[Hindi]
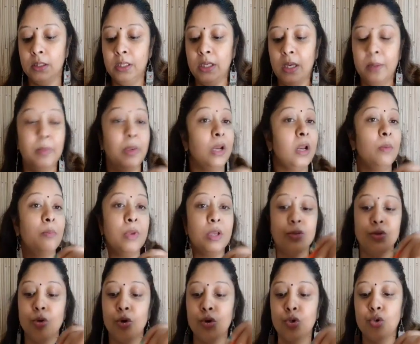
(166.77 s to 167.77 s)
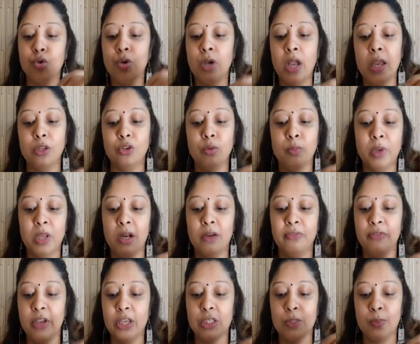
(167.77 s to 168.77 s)
ये मेरा मिक्स हो चुका है तो मेरा
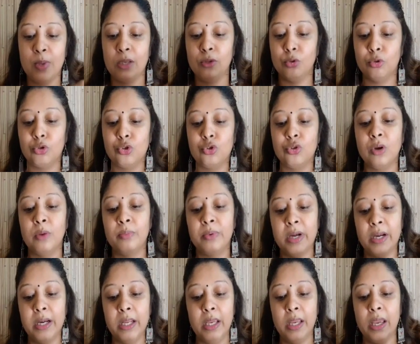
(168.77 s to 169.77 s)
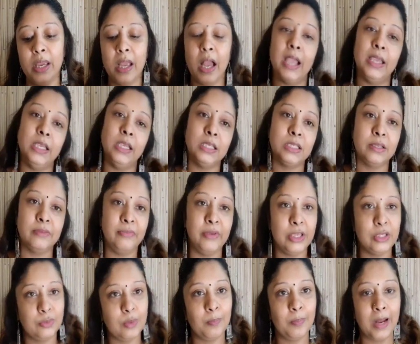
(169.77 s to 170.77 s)
फेस पैक दोस्तों अब रेडी है आइए इसे
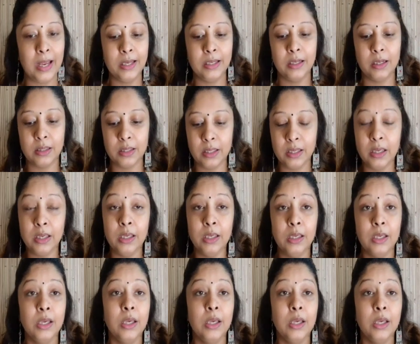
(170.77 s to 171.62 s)
फेस अप्लाई करते हैं